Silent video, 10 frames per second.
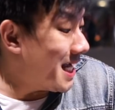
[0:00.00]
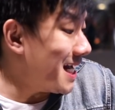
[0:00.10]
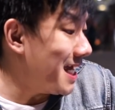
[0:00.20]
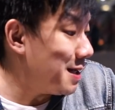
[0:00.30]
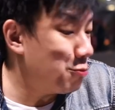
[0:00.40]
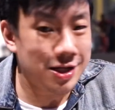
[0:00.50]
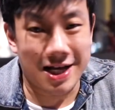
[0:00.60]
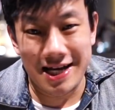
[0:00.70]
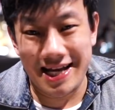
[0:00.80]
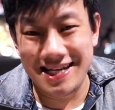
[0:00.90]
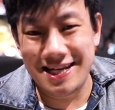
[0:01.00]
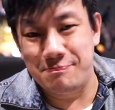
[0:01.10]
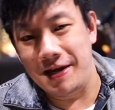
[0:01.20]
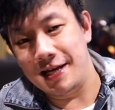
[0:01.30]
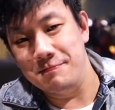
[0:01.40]
Jadi buat kalian
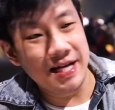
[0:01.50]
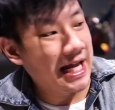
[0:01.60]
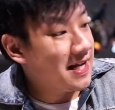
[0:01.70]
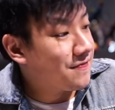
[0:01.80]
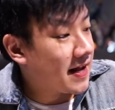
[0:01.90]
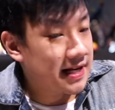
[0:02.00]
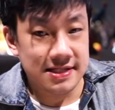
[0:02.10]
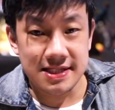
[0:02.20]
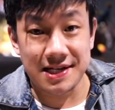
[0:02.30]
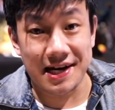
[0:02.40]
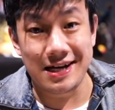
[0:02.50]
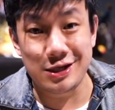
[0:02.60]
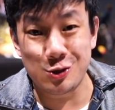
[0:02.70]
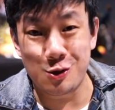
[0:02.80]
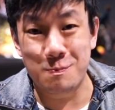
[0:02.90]
yang pengen beli ini friends,
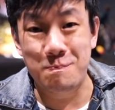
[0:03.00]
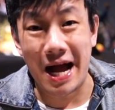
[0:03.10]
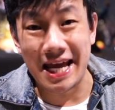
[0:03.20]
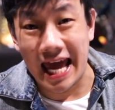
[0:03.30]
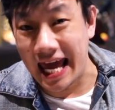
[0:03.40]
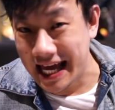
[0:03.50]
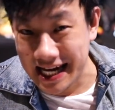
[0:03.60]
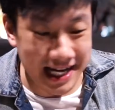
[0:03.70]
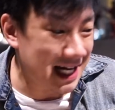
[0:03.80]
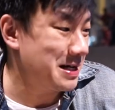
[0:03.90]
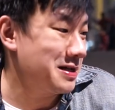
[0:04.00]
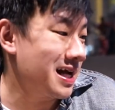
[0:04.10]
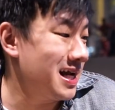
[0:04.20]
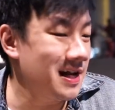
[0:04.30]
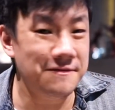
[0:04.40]
ready stock by Air,
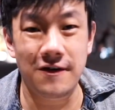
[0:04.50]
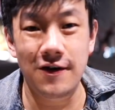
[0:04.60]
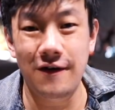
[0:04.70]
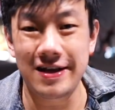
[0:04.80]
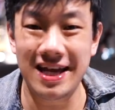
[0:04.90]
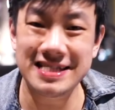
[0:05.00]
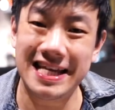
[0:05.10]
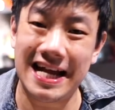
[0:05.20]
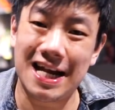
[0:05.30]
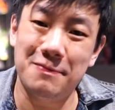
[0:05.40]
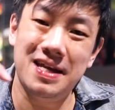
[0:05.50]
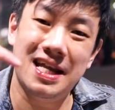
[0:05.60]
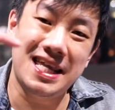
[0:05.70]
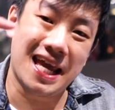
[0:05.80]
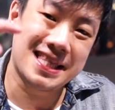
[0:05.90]
kalian follow aja
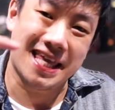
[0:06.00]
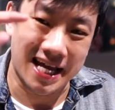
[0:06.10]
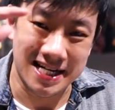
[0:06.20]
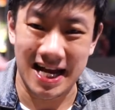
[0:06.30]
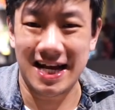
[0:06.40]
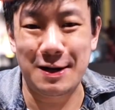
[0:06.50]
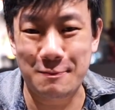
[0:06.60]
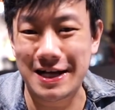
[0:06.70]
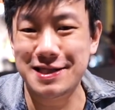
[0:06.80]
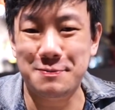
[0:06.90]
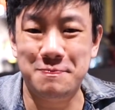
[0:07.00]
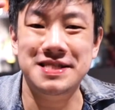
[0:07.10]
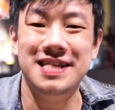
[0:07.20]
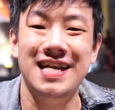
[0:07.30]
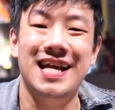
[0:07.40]
Instagramnya di @heldakaman
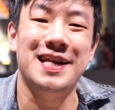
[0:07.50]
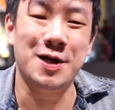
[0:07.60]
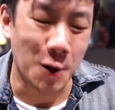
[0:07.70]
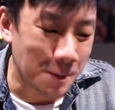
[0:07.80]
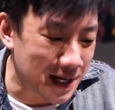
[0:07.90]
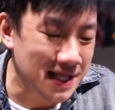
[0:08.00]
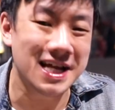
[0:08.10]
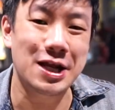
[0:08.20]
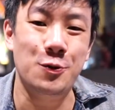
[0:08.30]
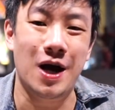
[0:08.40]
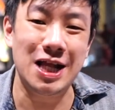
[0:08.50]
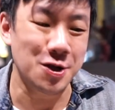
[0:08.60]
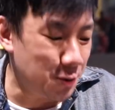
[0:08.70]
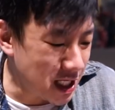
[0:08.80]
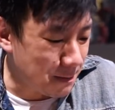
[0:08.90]
terpercaya recommended dari gua.
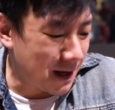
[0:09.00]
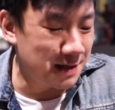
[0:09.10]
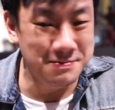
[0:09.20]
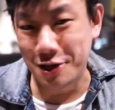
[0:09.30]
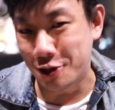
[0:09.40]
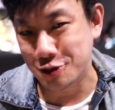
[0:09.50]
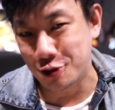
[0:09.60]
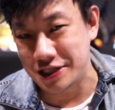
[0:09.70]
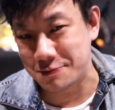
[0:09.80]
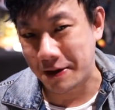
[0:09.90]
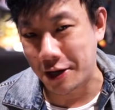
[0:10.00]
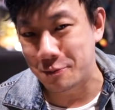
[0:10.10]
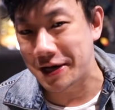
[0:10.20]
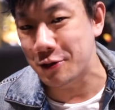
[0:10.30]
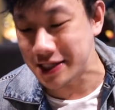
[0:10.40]
Ataupun yang pengen beli Hot Toys
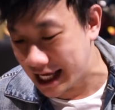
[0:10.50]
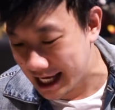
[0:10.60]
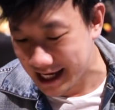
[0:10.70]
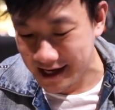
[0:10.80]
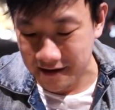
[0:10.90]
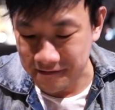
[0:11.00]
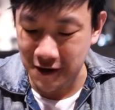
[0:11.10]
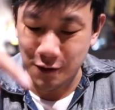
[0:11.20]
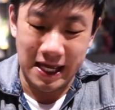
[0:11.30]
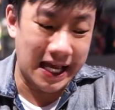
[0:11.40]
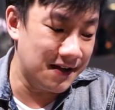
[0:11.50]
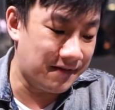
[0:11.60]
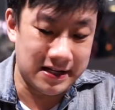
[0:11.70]
PO berikutnya, follow IG-nya